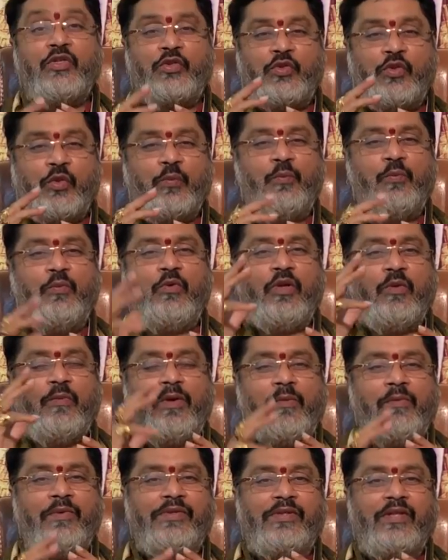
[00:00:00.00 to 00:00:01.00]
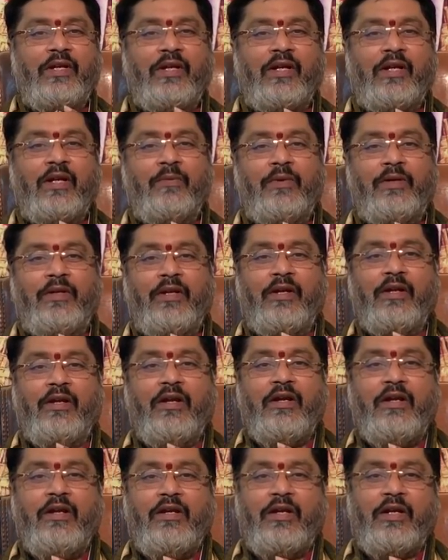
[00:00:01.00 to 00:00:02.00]
సంపూర్ణ బలం ఇస్తారు కాబట్టి
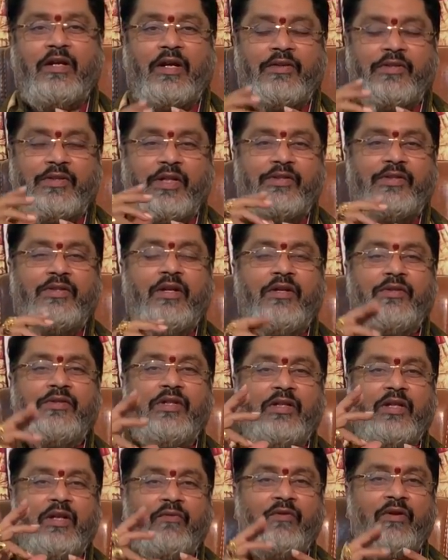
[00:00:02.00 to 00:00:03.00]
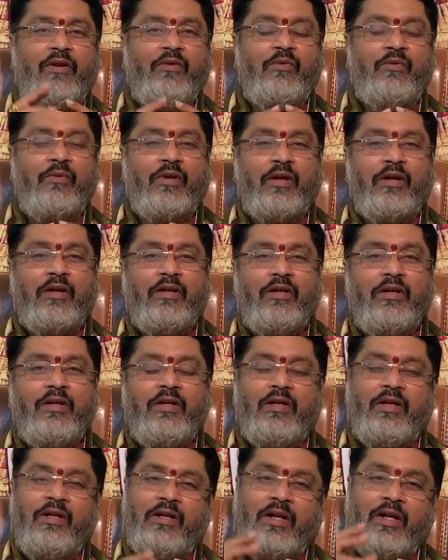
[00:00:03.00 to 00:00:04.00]
ఇక్కడ జ్యేష్ఠ నక్షత్ర వారు కూడా
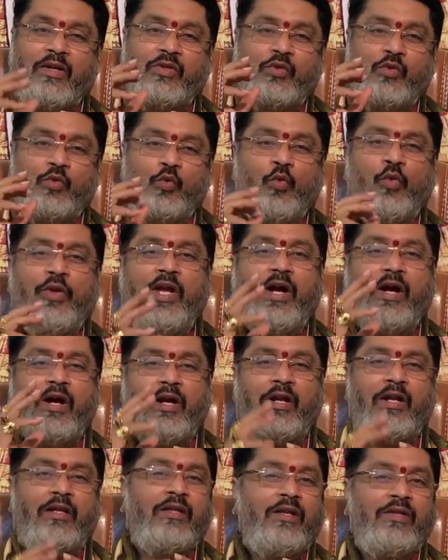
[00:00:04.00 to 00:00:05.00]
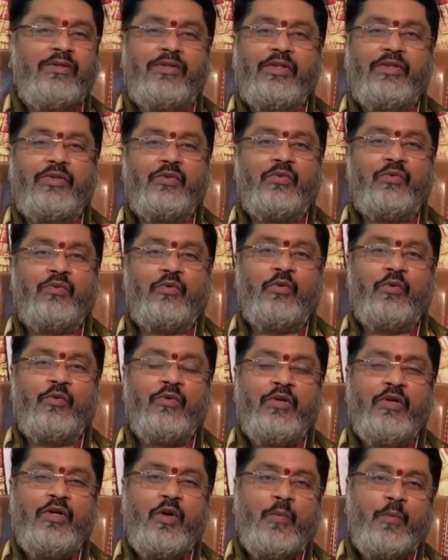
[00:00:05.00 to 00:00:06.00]
ఇక్కడ సూర్య ఆరాధన చేసుకుంటూ
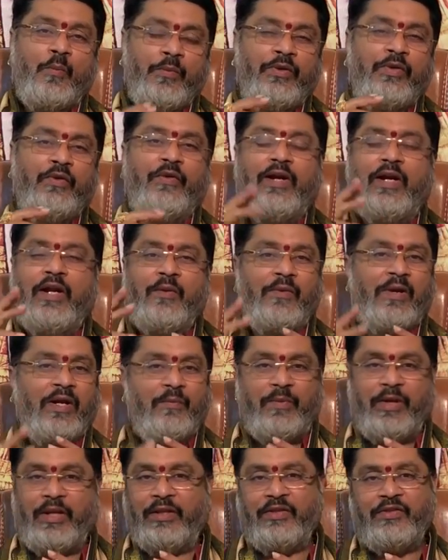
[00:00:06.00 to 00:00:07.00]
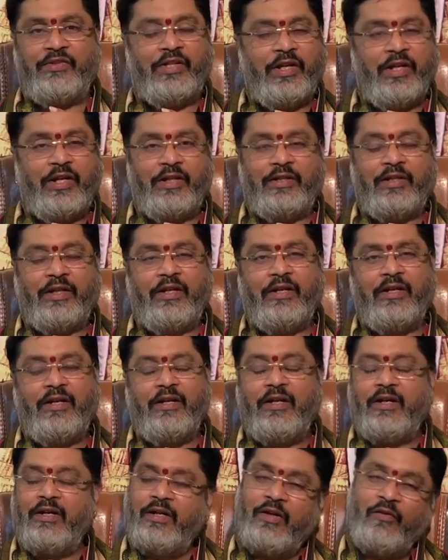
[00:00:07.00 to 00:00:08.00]
ముందుకు వెళ్ళడానికి ప్రయత్నం చేయగలిగితే
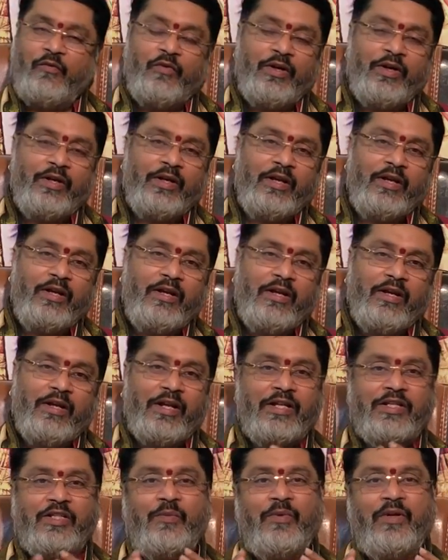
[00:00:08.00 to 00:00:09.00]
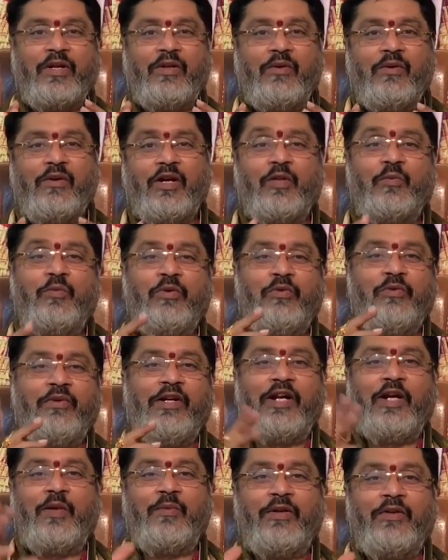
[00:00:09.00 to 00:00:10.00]
డెఫినెట్గా రాజమార్గం
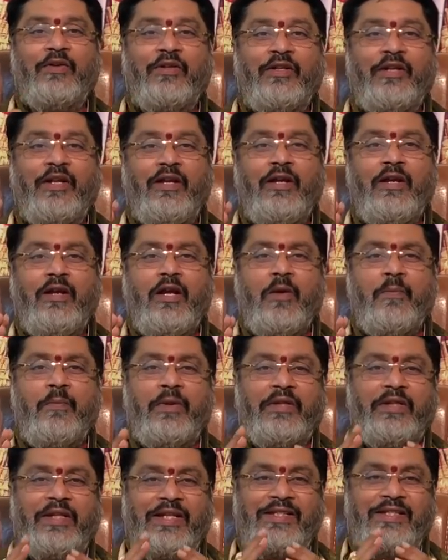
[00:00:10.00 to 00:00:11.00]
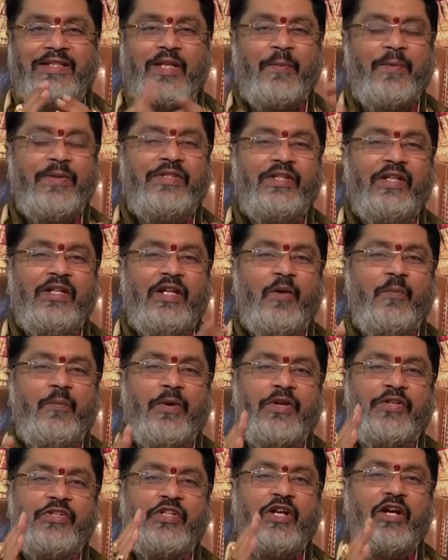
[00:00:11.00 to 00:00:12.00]
అద్భుతంగా కనబడుతుంది ప్రతి సమస్యకి
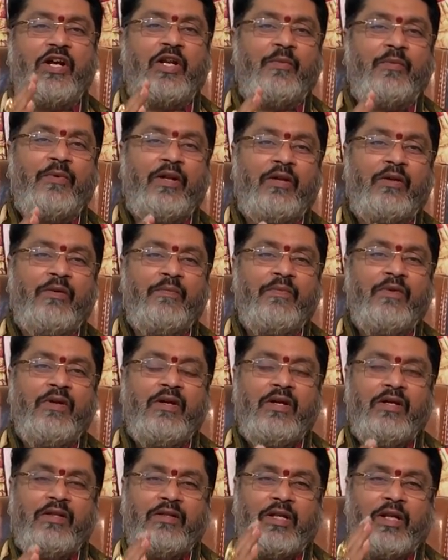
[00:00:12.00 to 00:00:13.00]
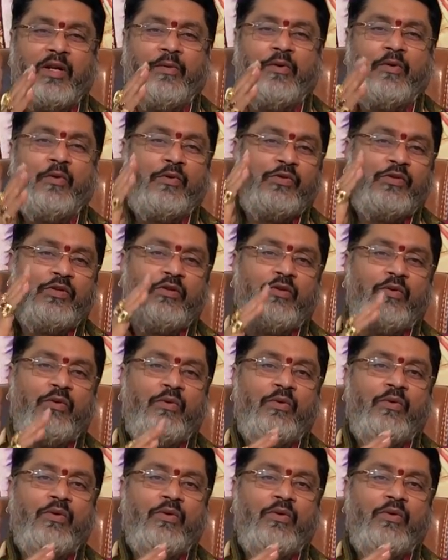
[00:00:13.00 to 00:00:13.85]
పరిష్కార మార్గం నలభై రోజుల్లో